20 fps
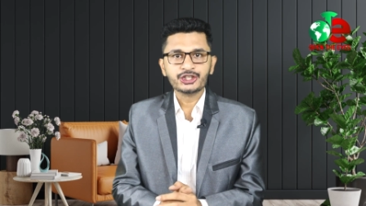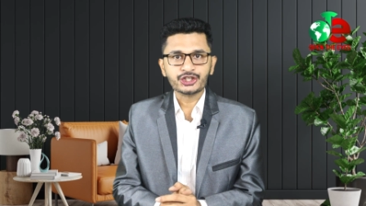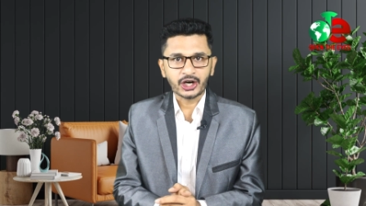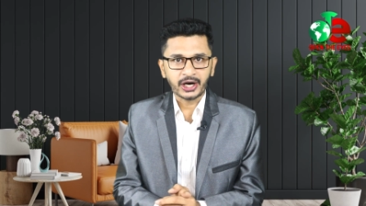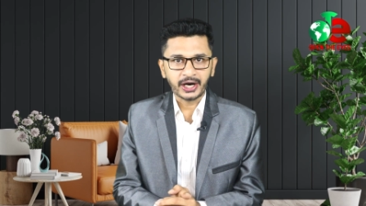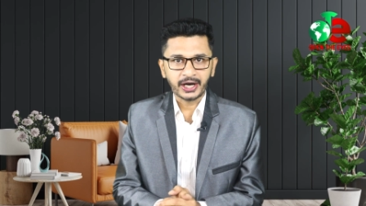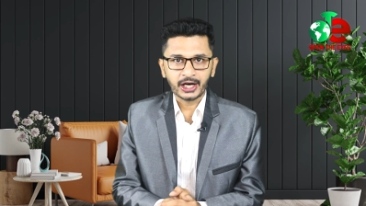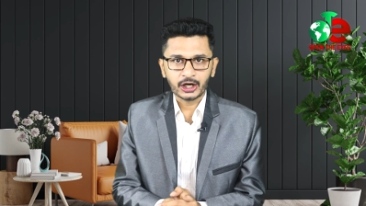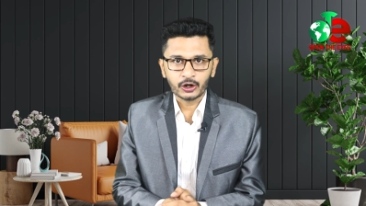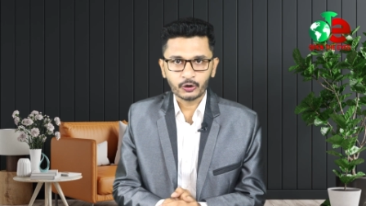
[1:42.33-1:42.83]

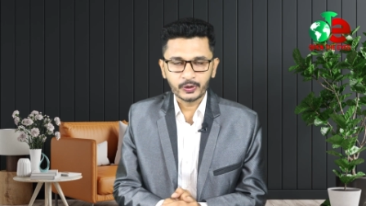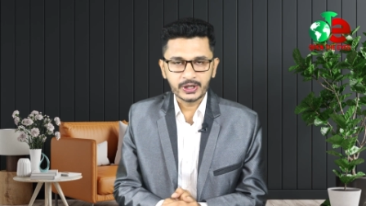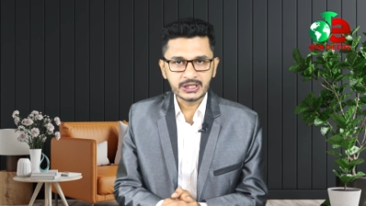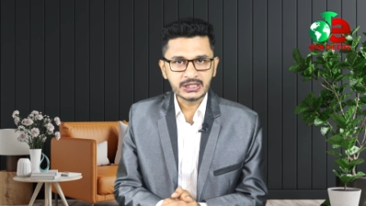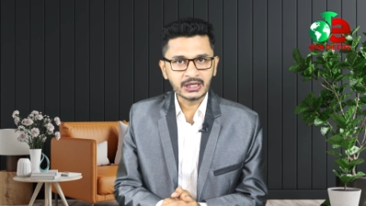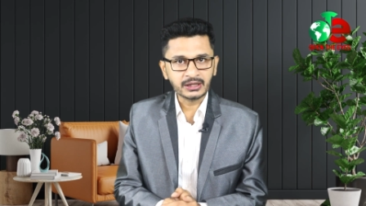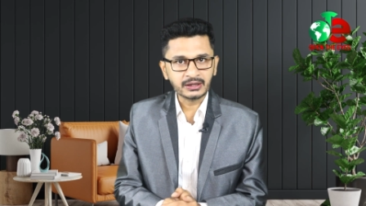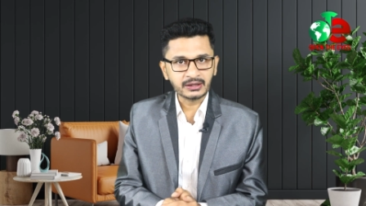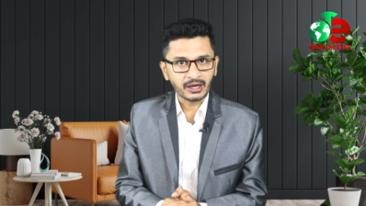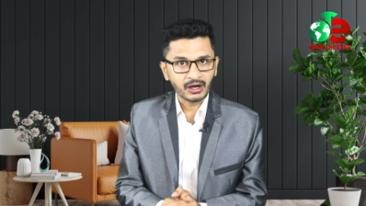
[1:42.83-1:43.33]
ছায়া
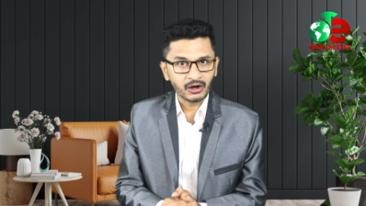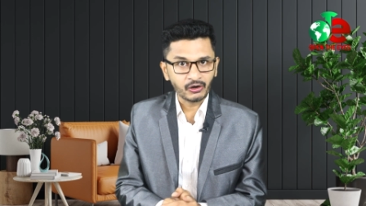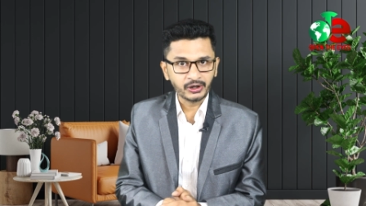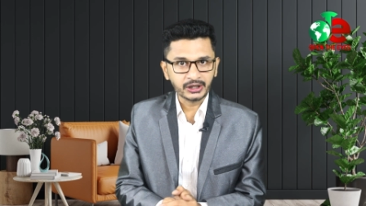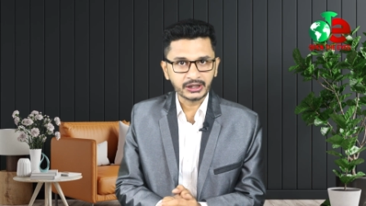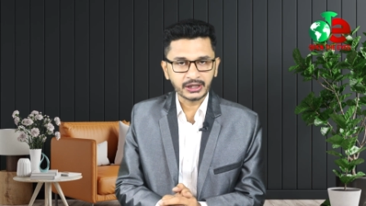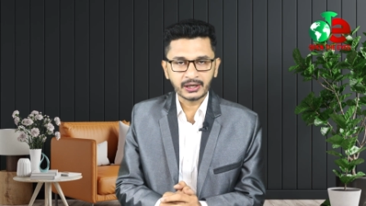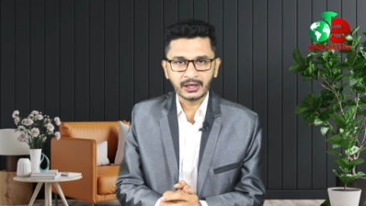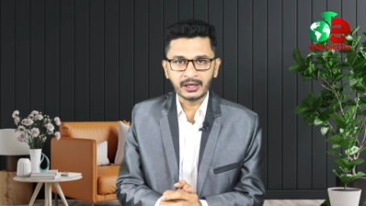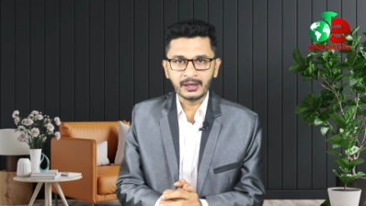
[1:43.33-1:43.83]
রয়েছে
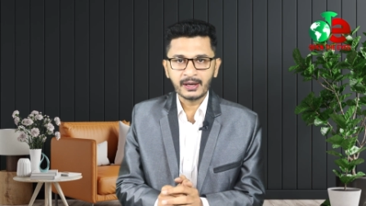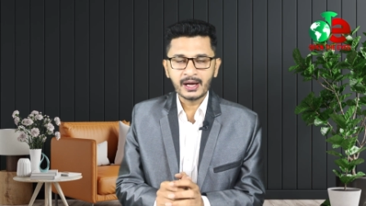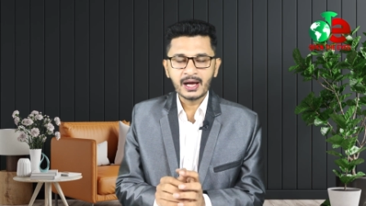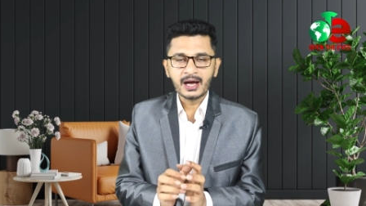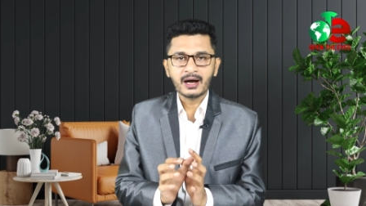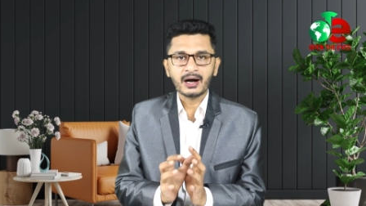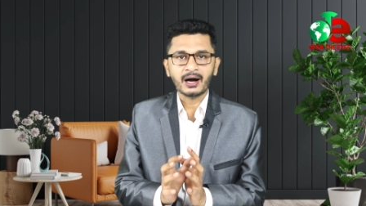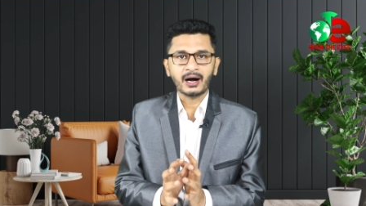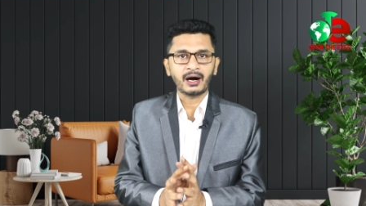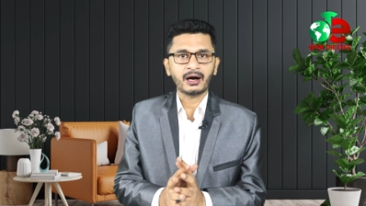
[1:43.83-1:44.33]
তাহলে তারা
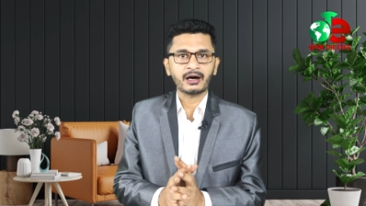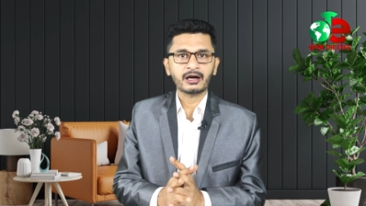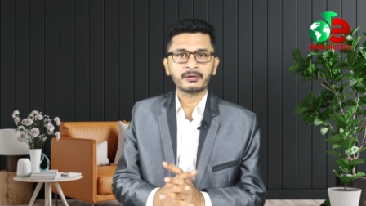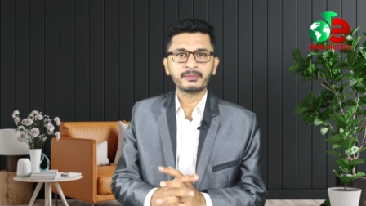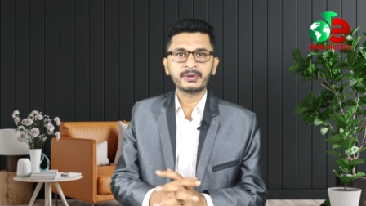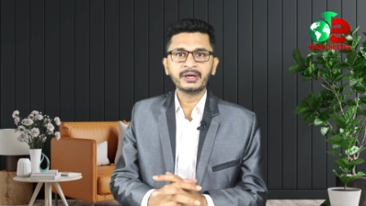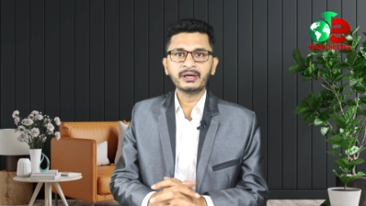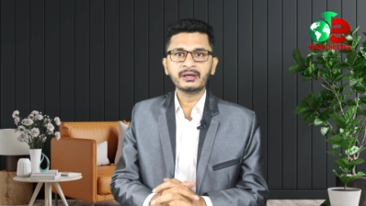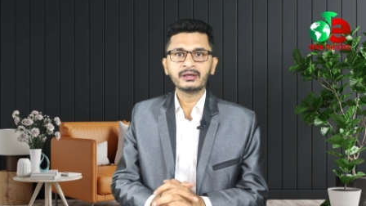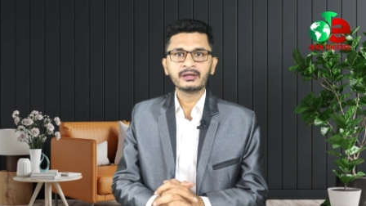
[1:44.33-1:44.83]

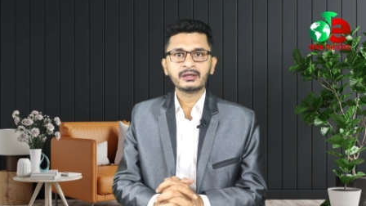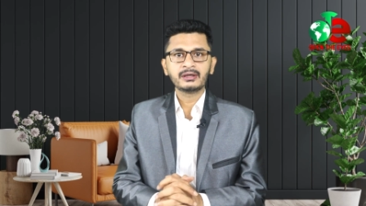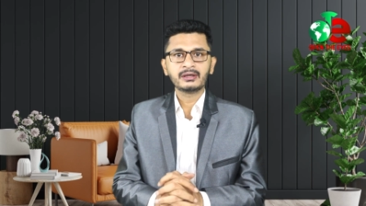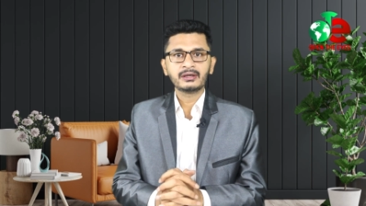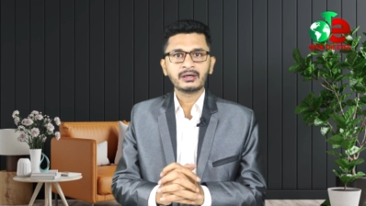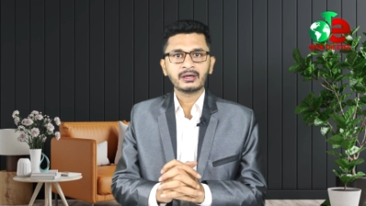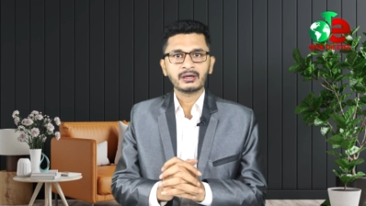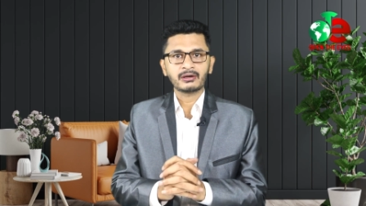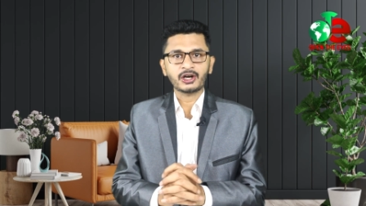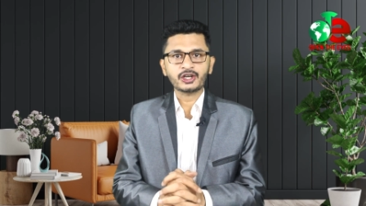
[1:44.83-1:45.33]
আরামে
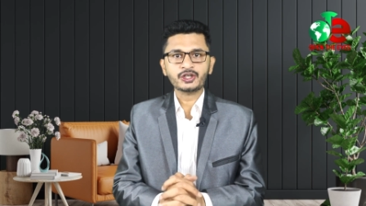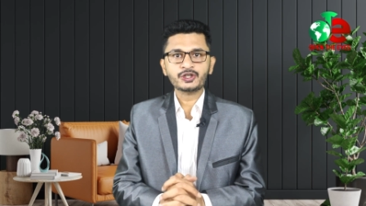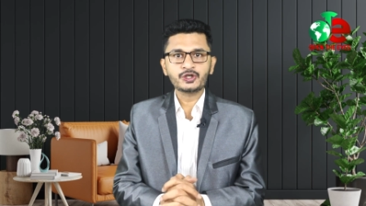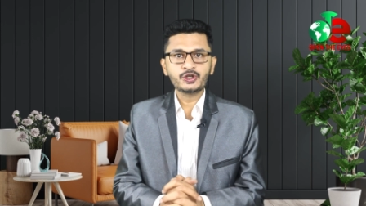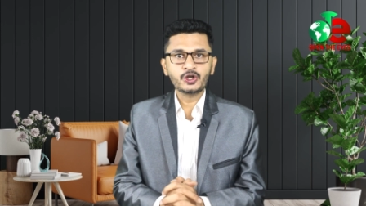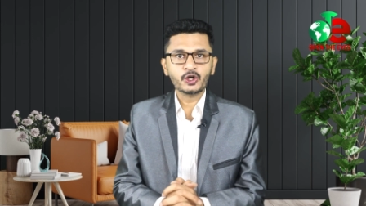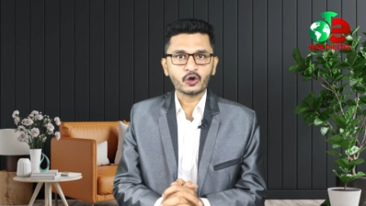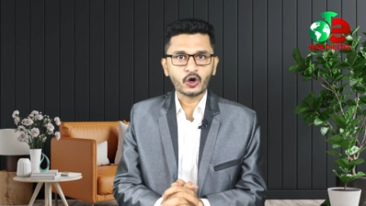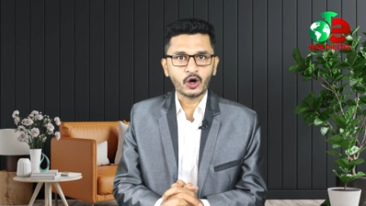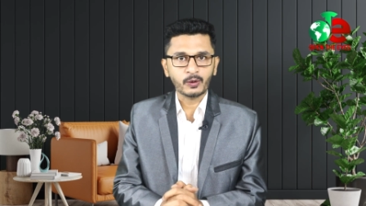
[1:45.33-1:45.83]

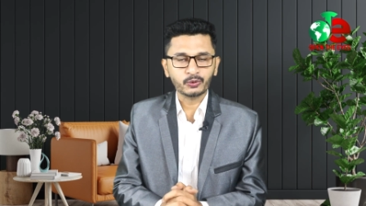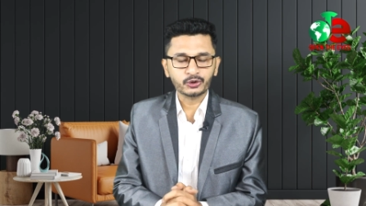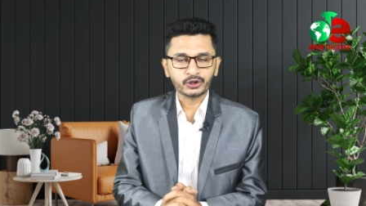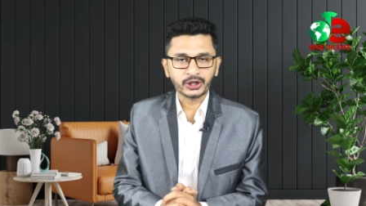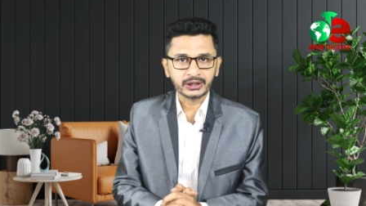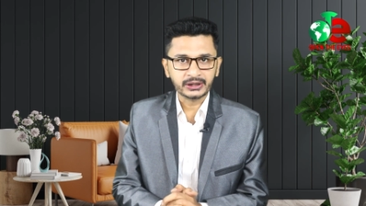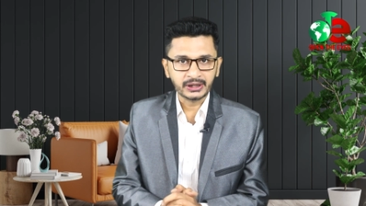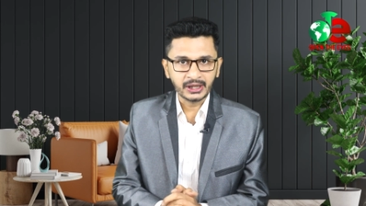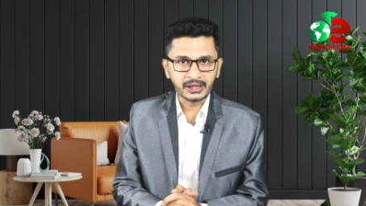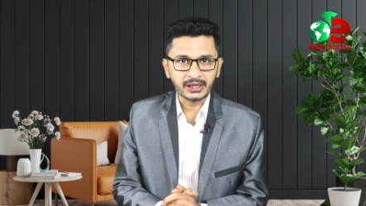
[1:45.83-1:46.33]
রাষ্ট্রীয়
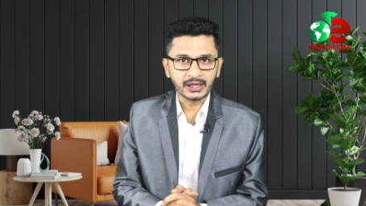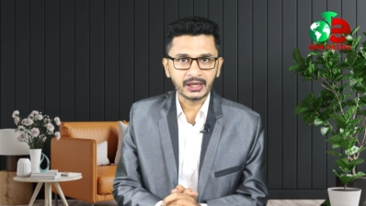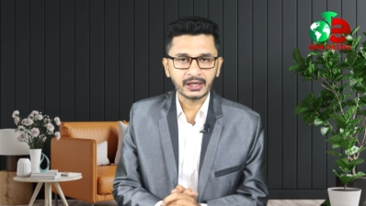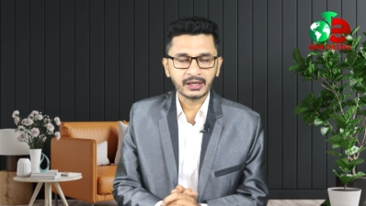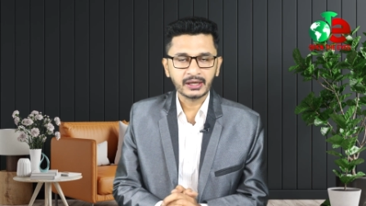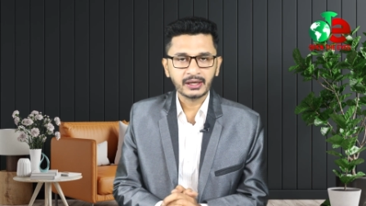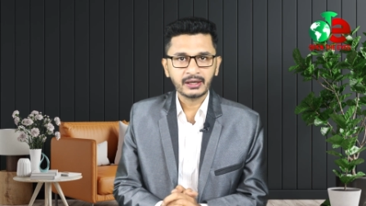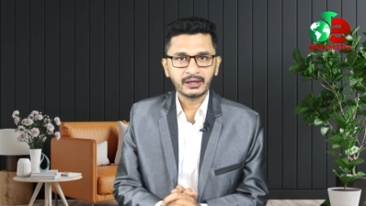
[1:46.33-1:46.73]
ক্ষমতায় থেকে